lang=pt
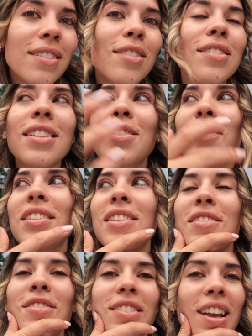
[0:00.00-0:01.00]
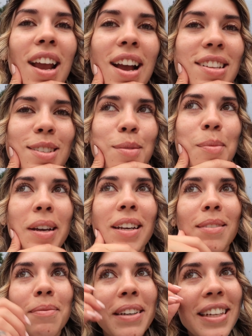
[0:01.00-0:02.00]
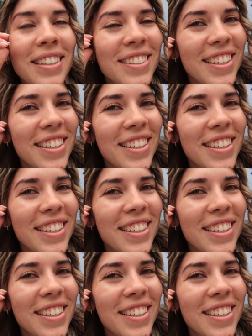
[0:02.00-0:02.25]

Não sei se vocês não têm casas de banho, mas...